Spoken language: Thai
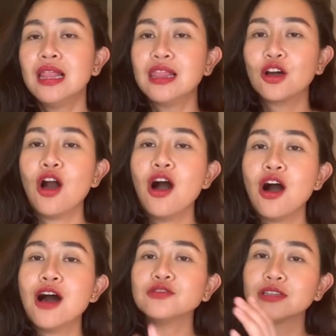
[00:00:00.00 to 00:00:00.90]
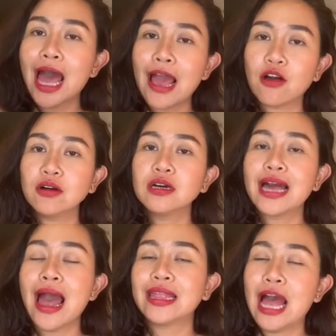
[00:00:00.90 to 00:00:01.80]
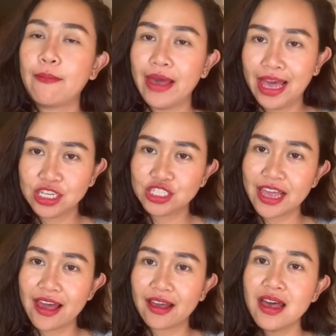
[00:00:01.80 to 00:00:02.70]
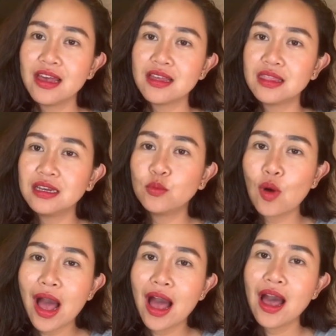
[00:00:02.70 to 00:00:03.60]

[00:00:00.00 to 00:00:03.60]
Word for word: แล้วก็ข้อสุดท้ายก็คือการทำแฮชแท็กอย่าลืมว่า